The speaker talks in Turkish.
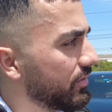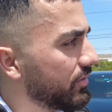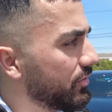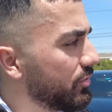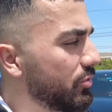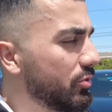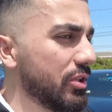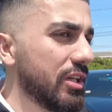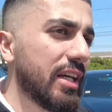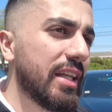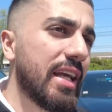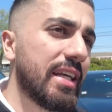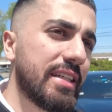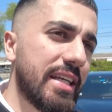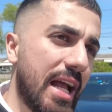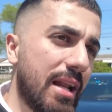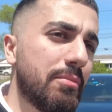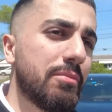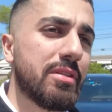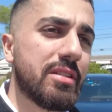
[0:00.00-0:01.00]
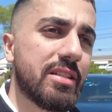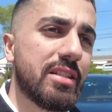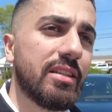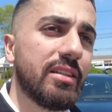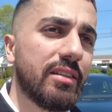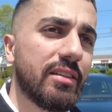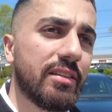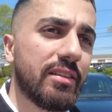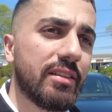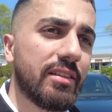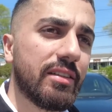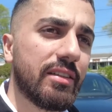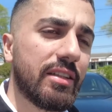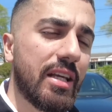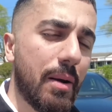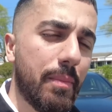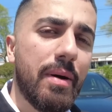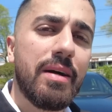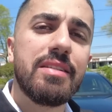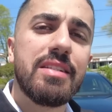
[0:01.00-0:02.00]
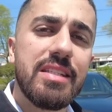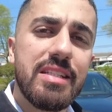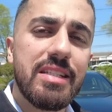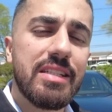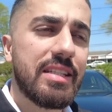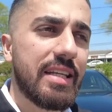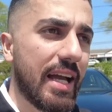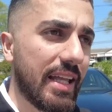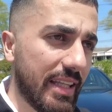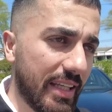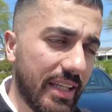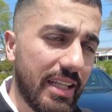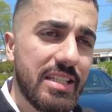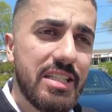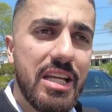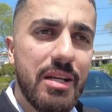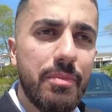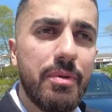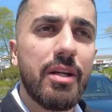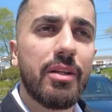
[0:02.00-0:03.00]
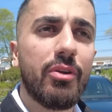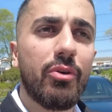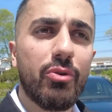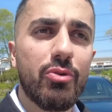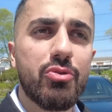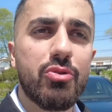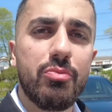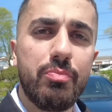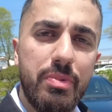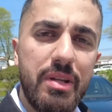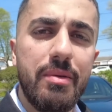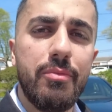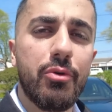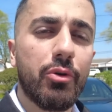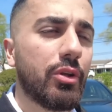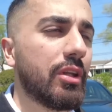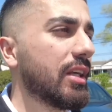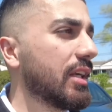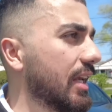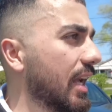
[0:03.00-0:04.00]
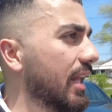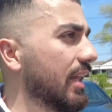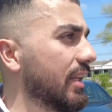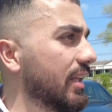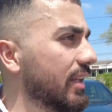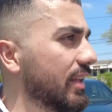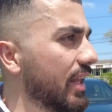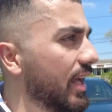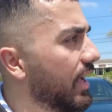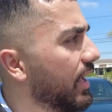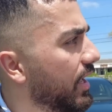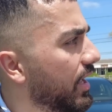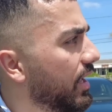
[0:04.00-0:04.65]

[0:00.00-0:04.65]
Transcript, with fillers: Türkiye'den gelmişsin, yabancısın yani İngilizceyi bile doğru düzgün bilmiyordun ilk geldiğinde.